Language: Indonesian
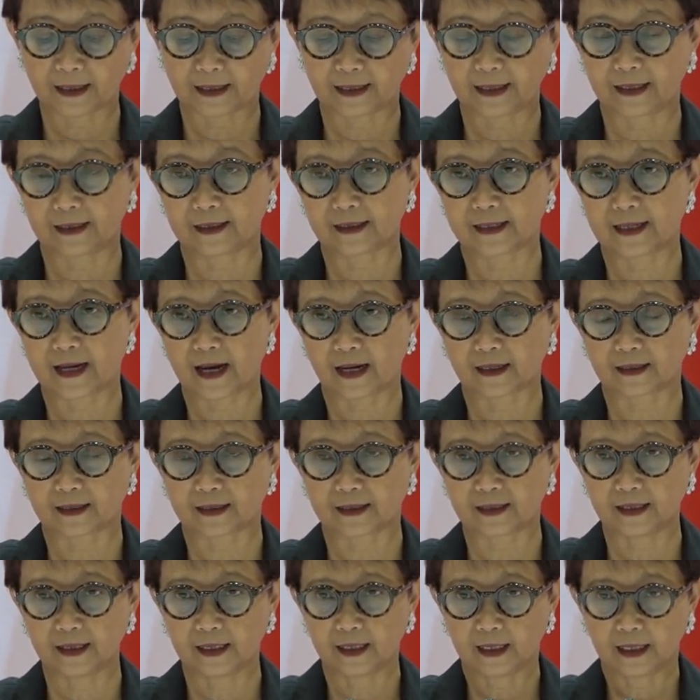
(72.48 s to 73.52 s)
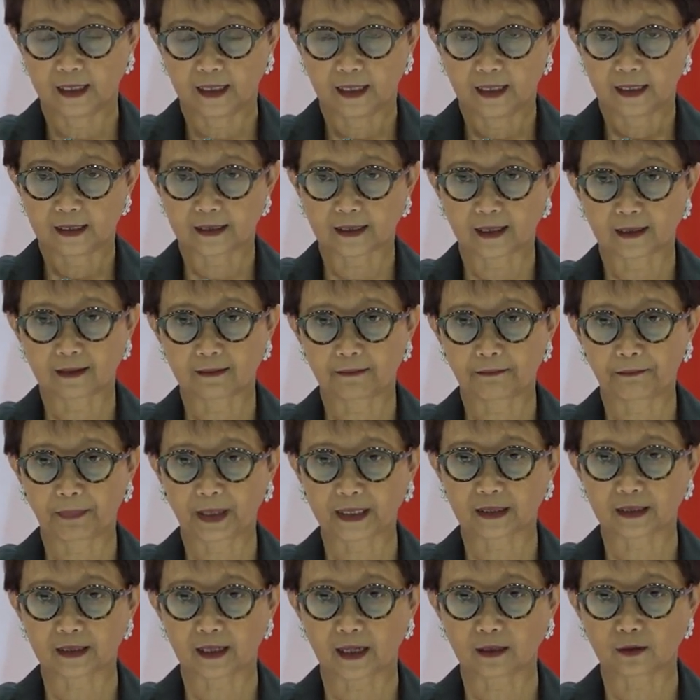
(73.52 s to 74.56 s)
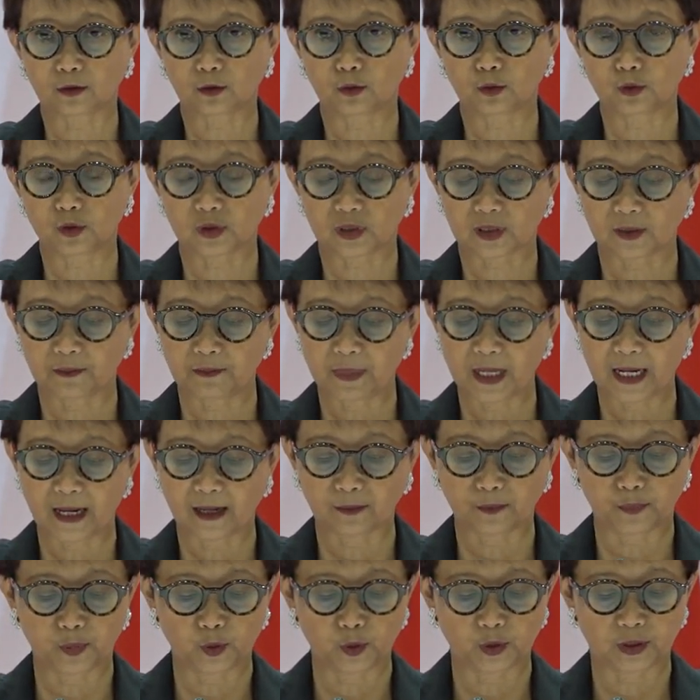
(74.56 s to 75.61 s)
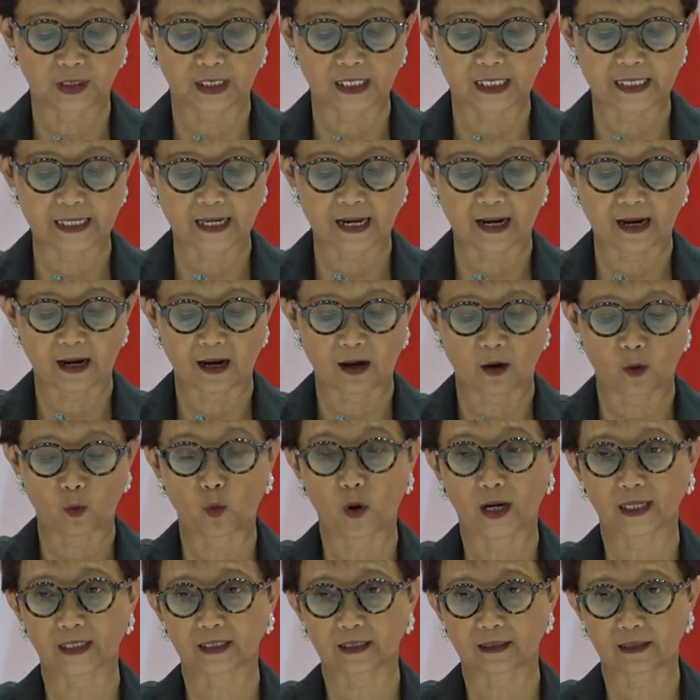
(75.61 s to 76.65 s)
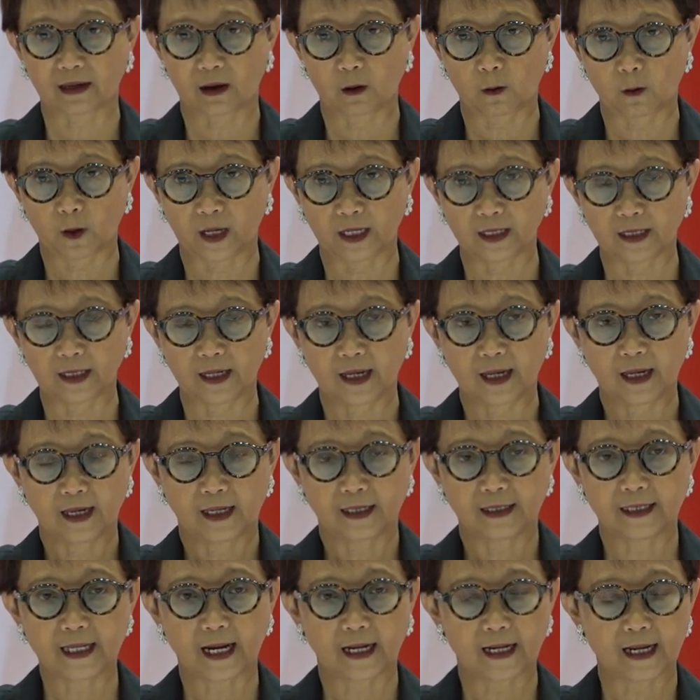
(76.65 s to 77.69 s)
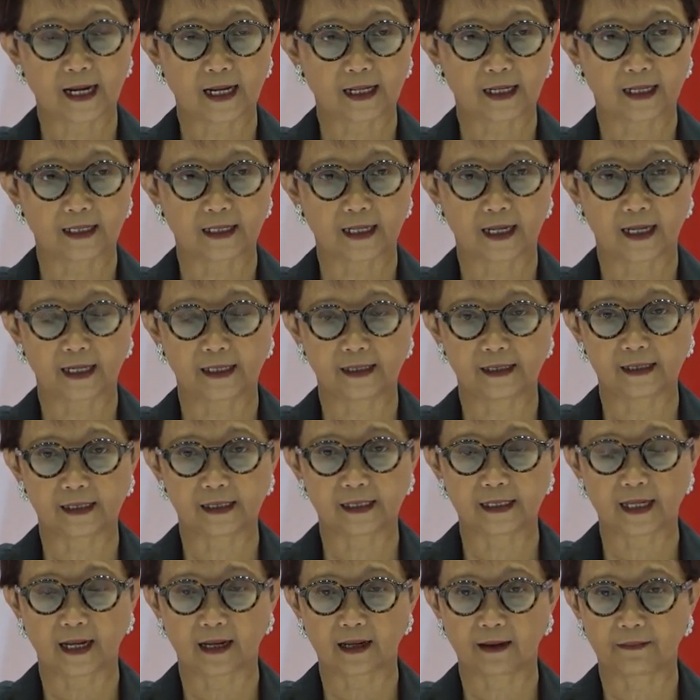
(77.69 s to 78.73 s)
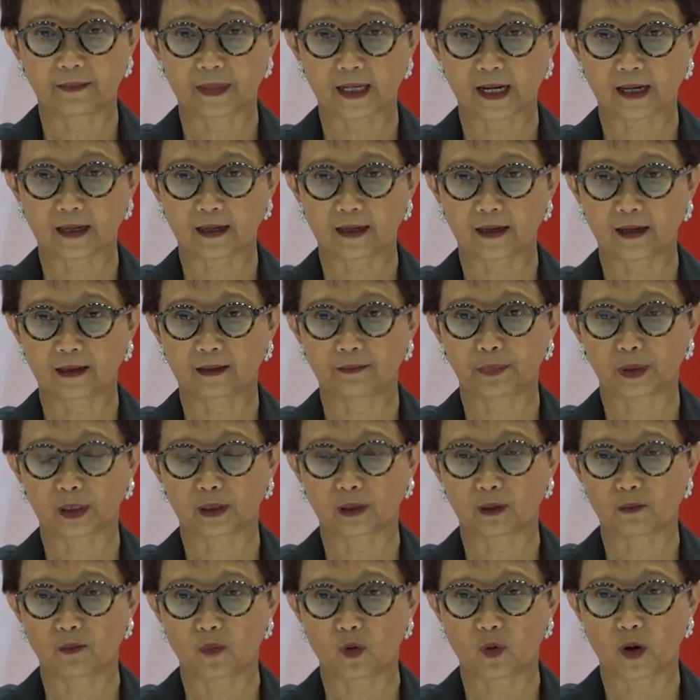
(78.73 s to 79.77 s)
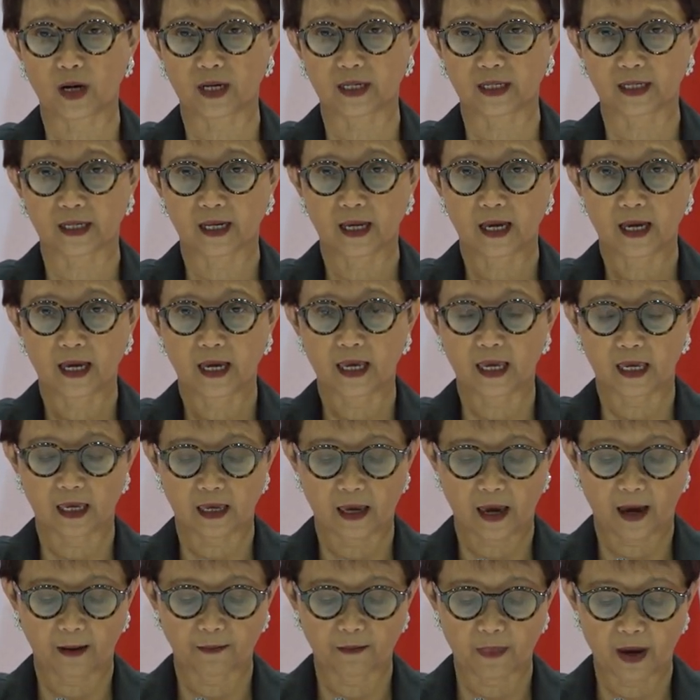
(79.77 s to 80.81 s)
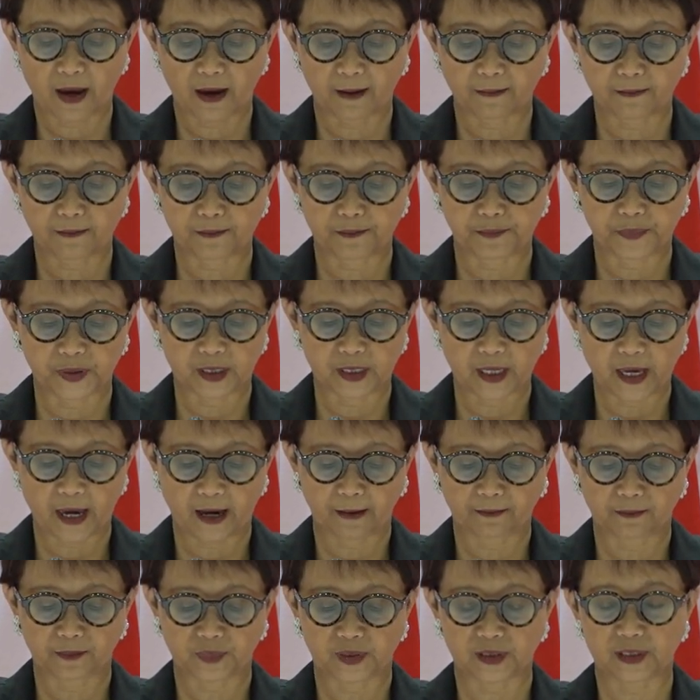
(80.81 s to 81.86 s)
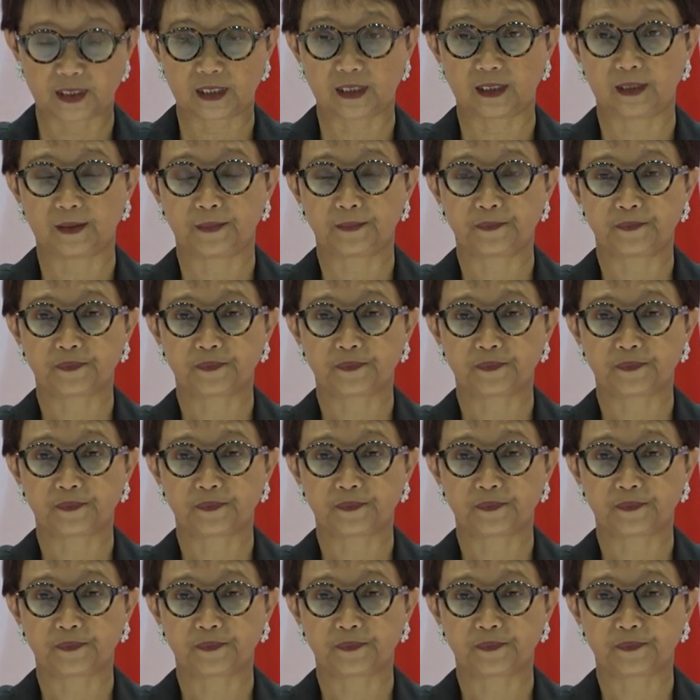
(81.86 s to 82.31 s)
delegasi dan 493 wartawan yang akan hadir dalam rangkaian pertemuan AMM PMC.